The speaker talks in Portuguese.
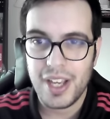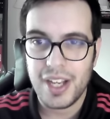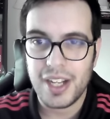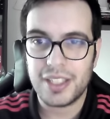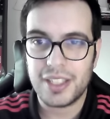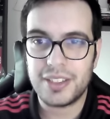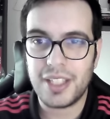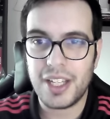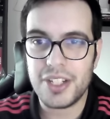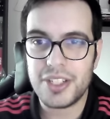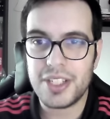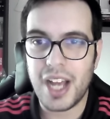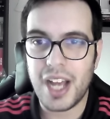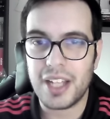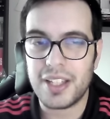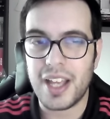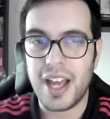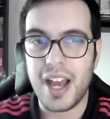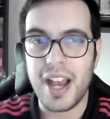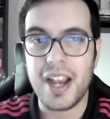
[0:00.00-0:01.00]
que tem
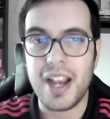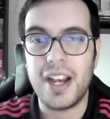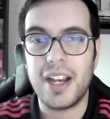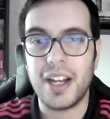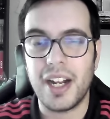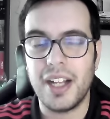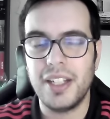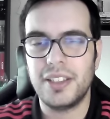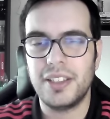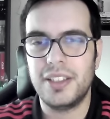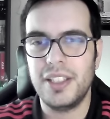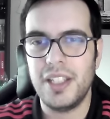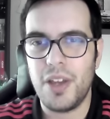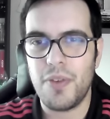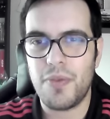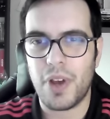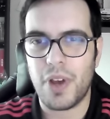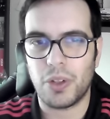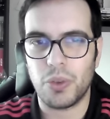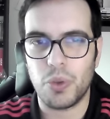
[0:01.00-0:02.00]
estado a grande
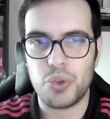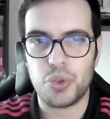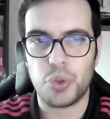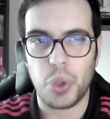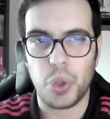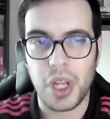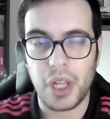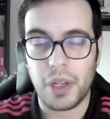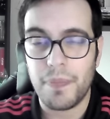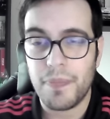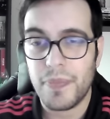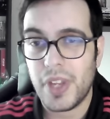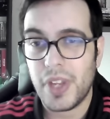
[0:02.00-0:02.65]
nível no Estoril